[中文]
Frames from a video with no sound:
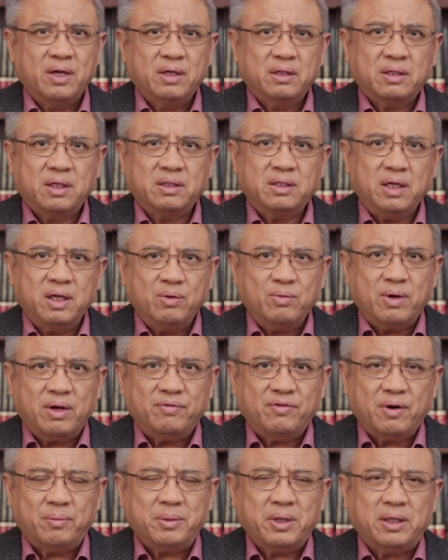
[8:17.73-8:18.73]
但是另外一
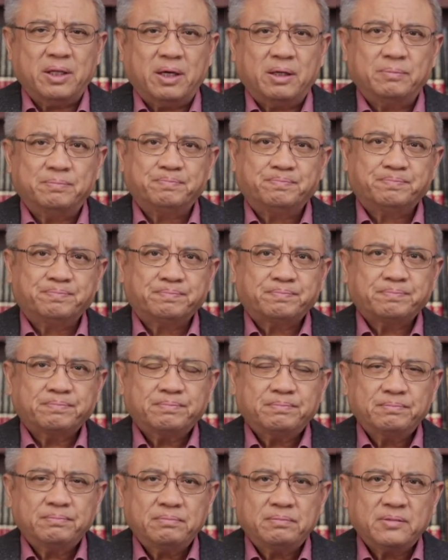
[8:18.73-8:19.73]
方面呢，
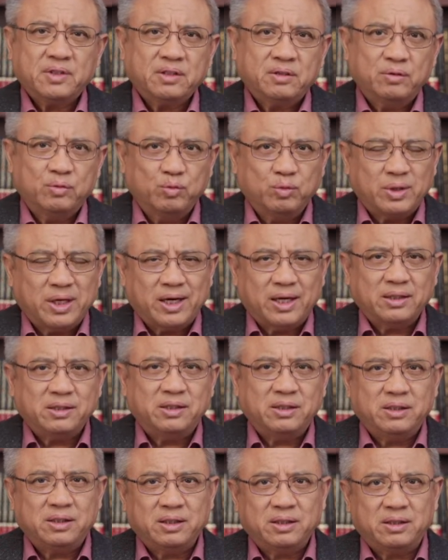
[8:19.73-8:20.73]
乌克兰
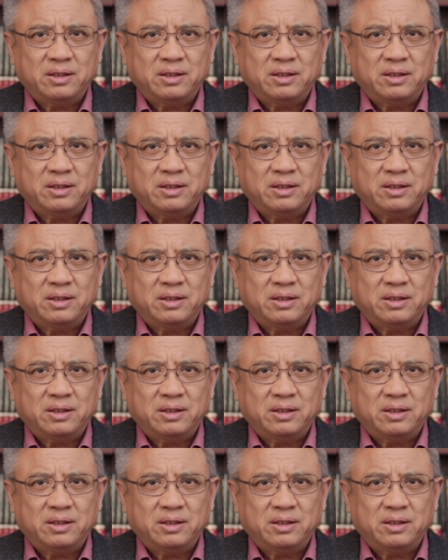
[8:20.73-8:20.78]
其实